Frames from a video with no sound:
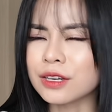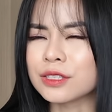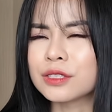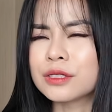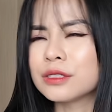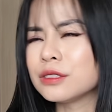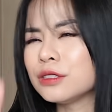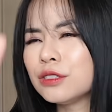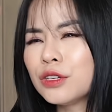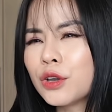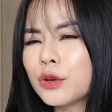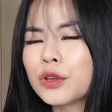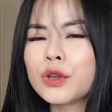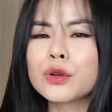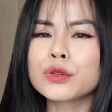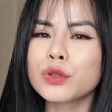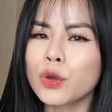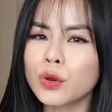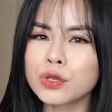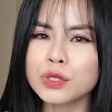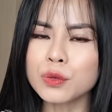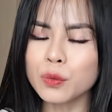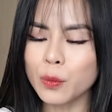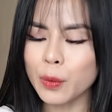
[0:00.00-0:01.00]
nhiều yếu
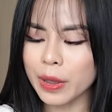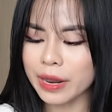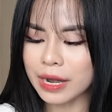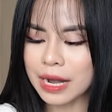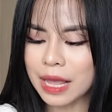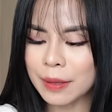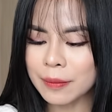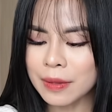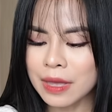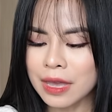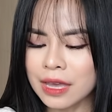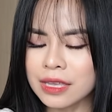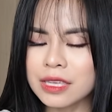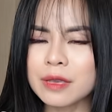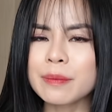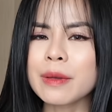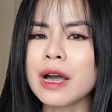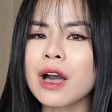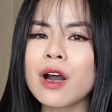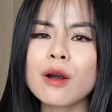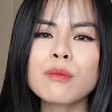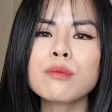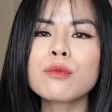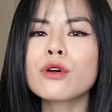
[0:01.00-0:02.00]
tố xung quanh lắm nhưng mà
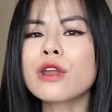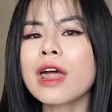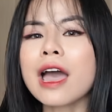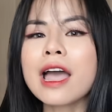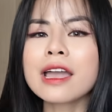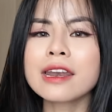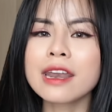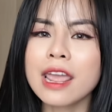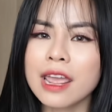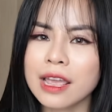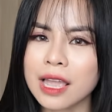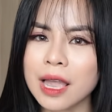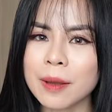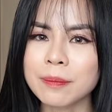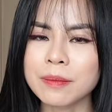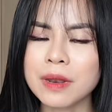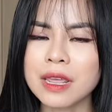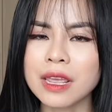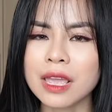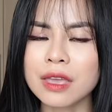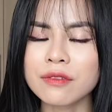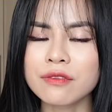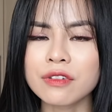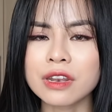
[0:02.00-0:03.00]
không một ai đề cập
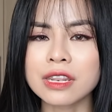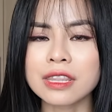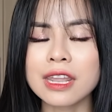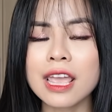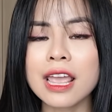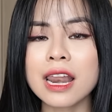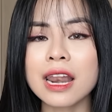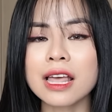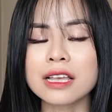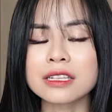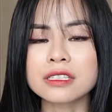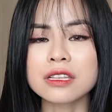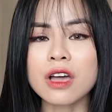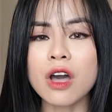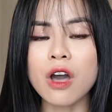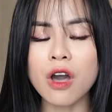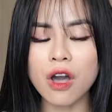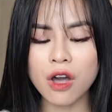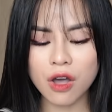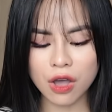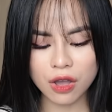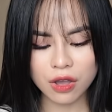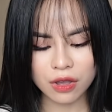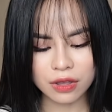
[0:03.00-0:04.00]
đến cái vấn đề là
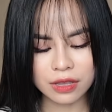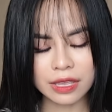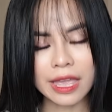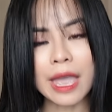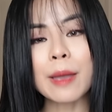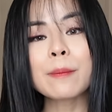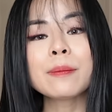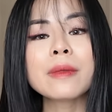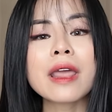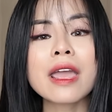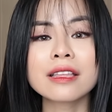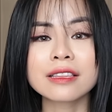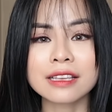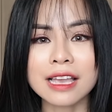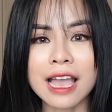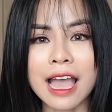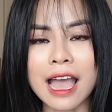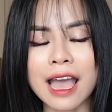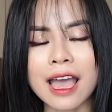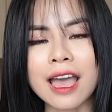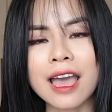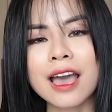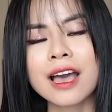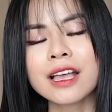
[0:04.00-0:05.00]
do kem nền
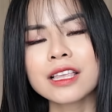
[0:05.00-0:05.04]
cả